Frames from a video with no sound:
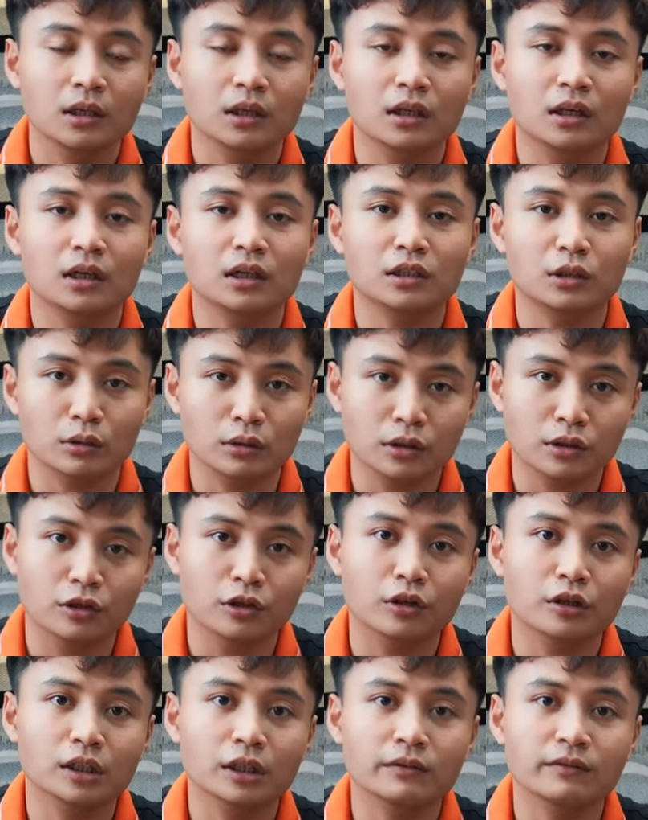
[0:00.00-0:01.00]
à, chọn
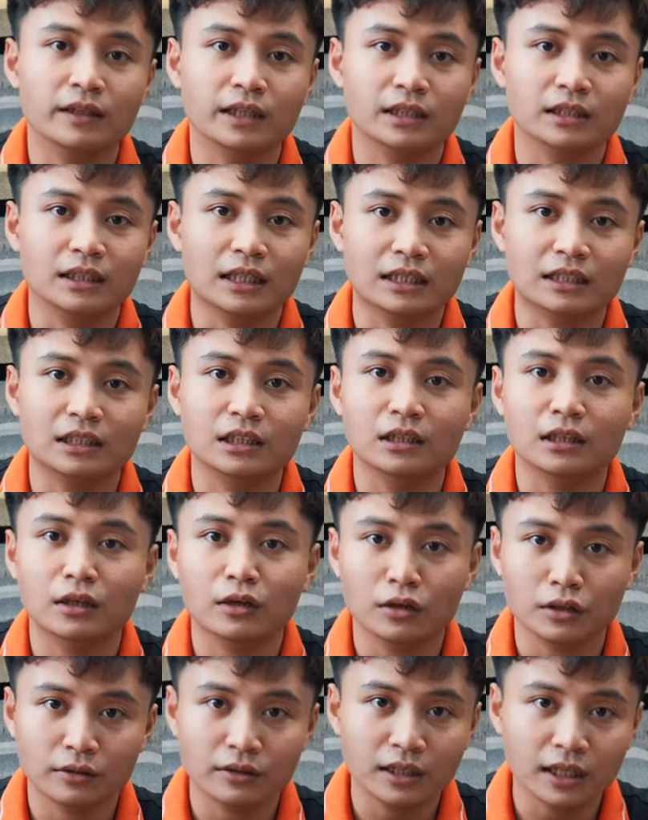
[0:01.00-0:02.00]
lựa cái việc đặt chân
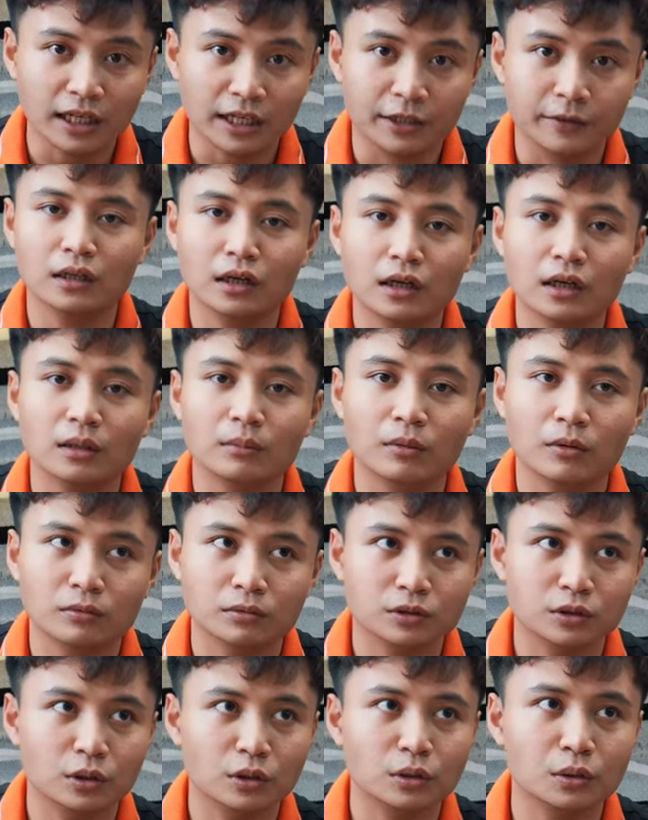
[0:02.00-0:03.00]
lo như thế này. Đó là một
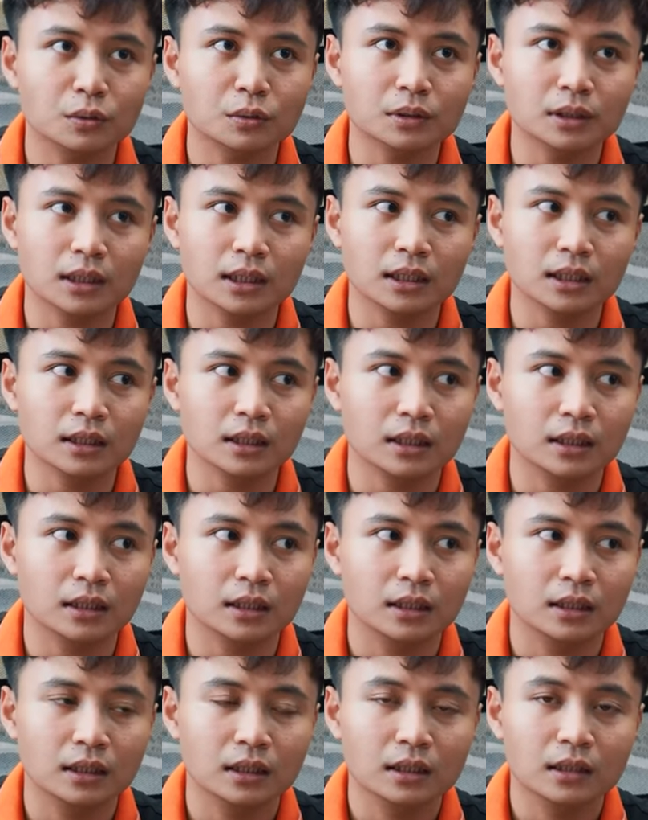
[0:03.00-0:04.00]
số cái à,
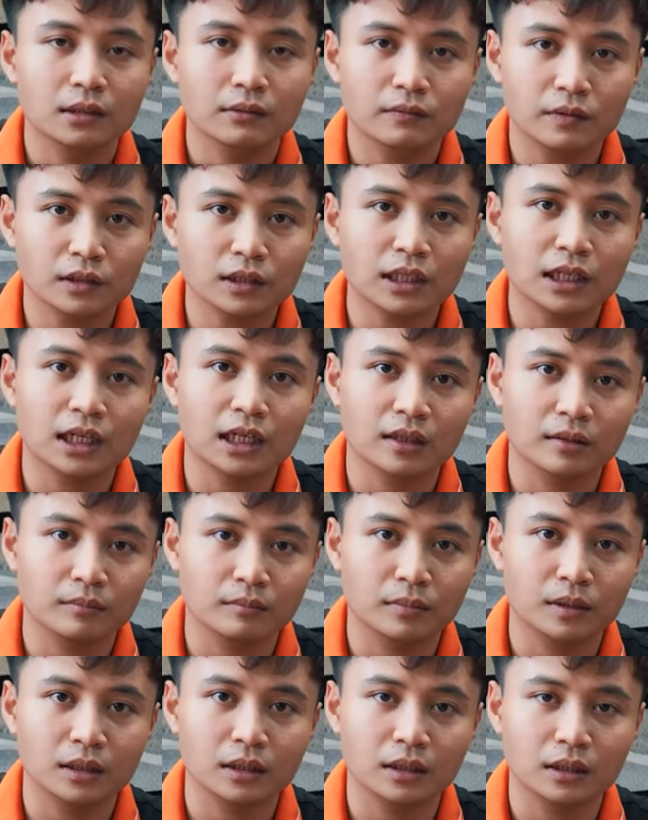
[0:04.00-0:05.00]
vấn đề
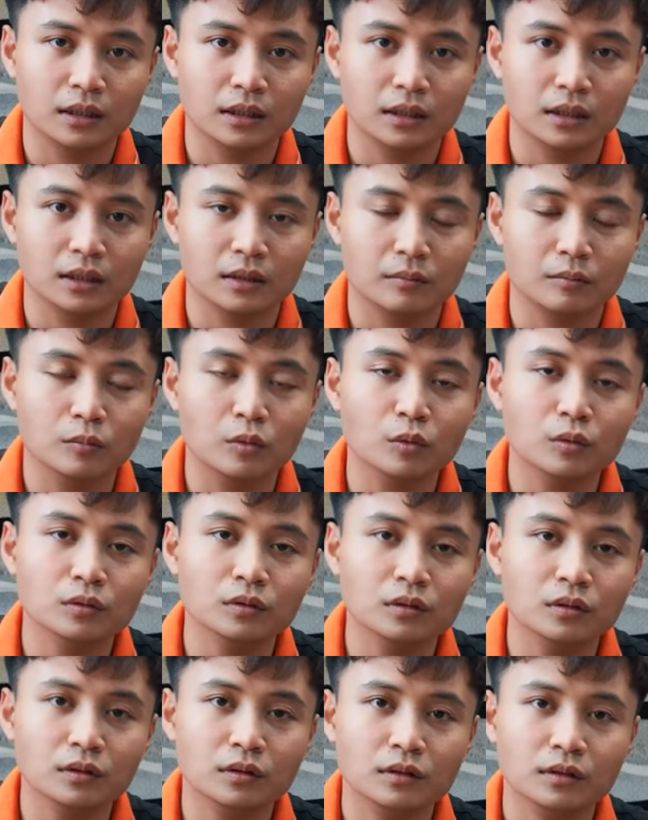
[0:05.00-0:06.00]
mình à, muốn
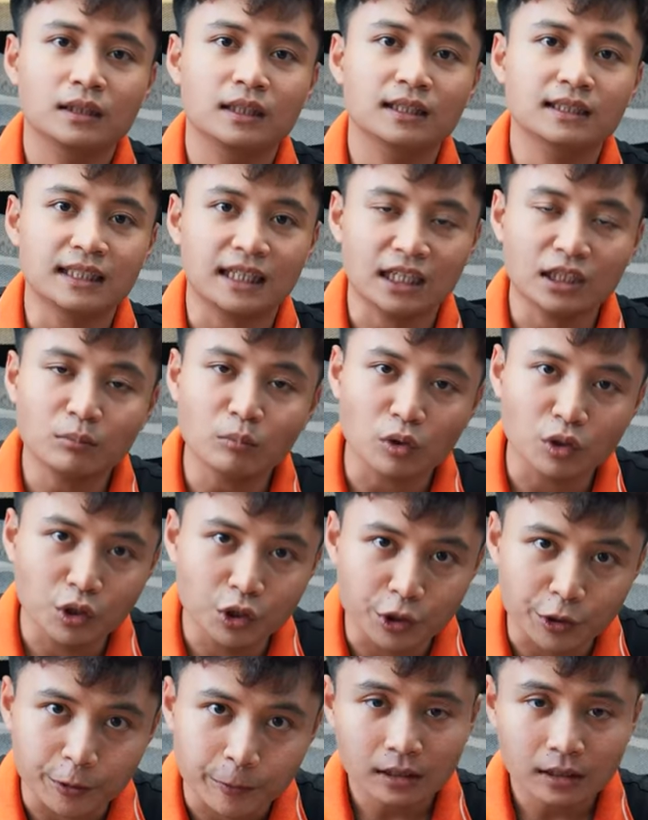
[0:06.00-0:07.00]
chia sẻ với mọi người.